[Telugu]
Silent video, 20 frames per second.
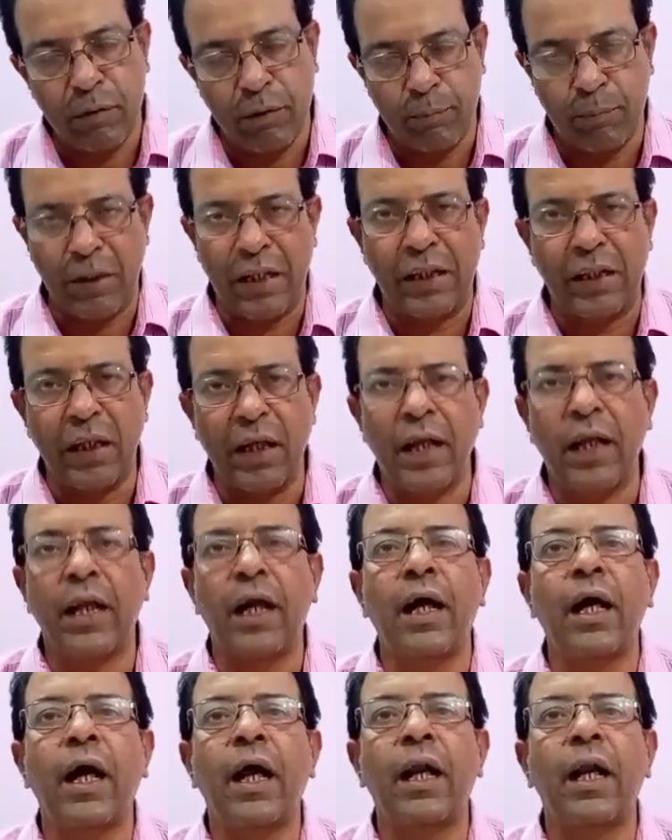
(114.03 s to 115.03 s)
పెద్దలు
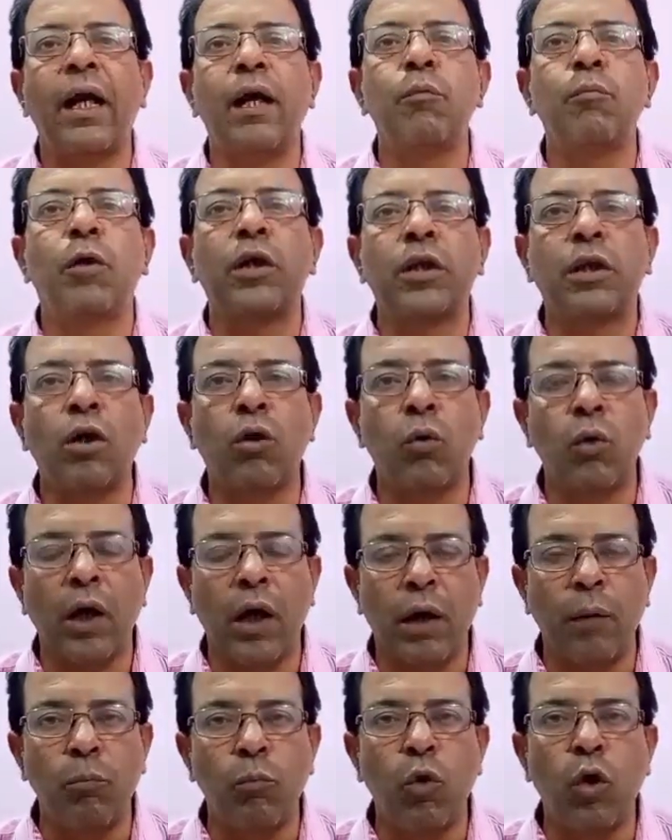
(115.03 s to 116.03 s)
అనగానే మొత్తం కూడా
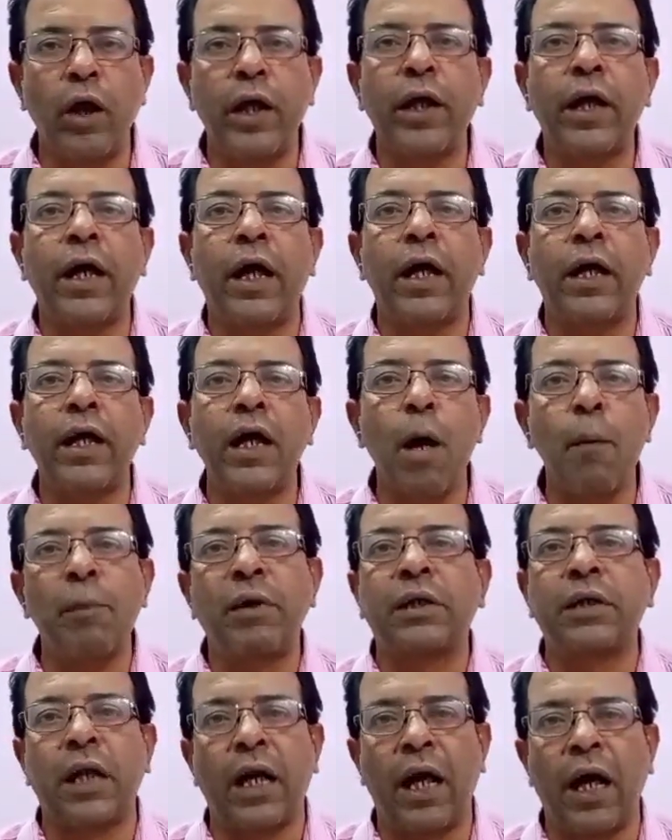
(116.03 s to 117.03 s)
మోడీ కానీ అమిత్
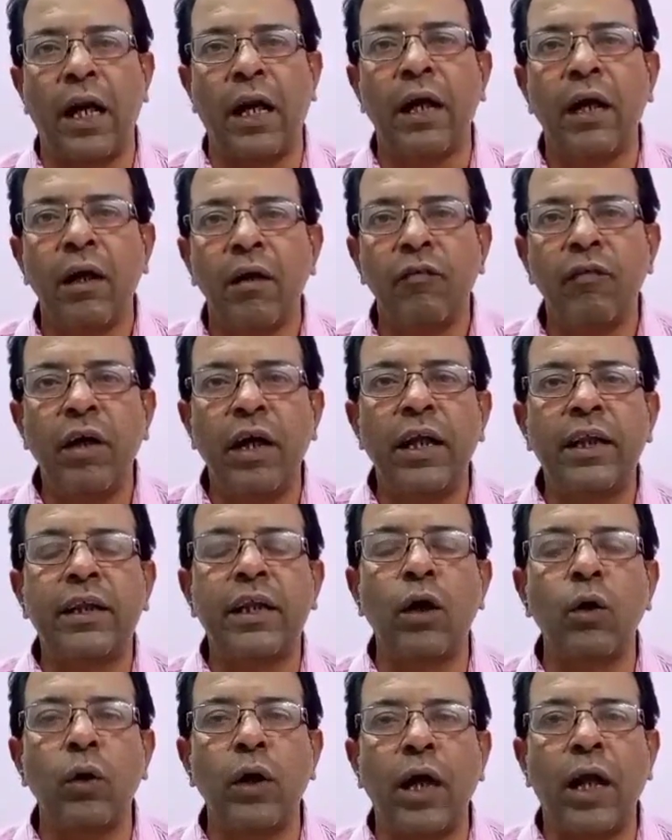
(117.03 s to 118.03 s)
షా కానీ
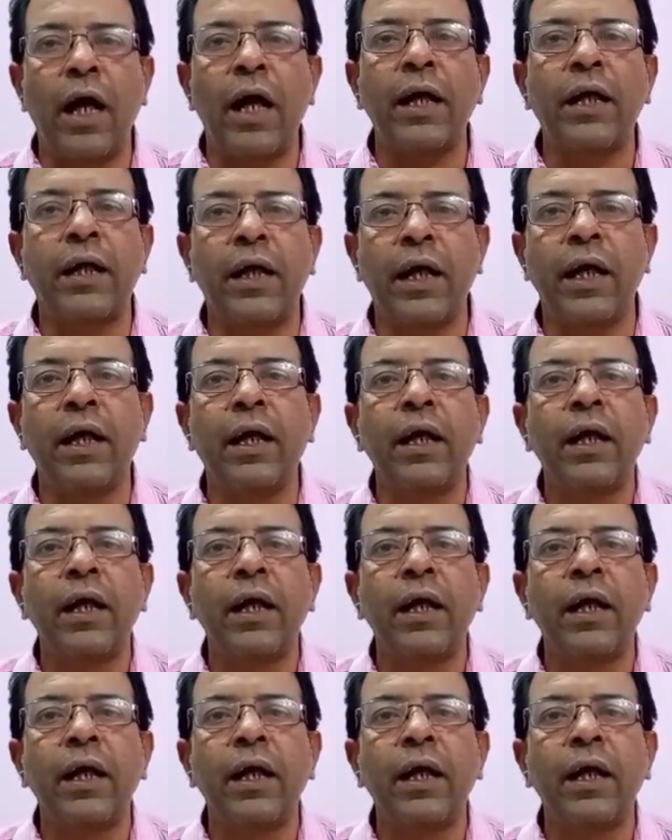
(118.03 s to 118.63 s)
వీళ్ళిద్దరూ ఎలాంటి